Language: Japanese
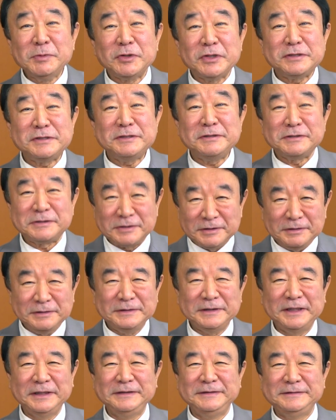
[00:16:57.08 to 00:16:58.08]
も嬉しいですよ。
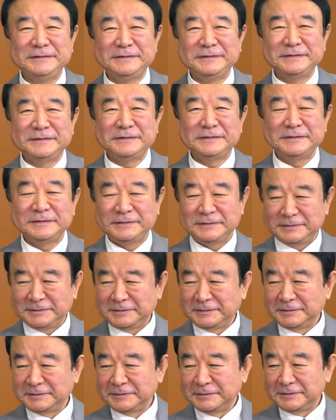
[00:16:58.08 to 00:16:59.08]
いつも応援
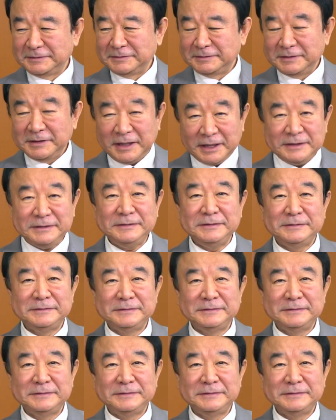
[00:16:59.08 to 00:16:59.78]
しています。はい。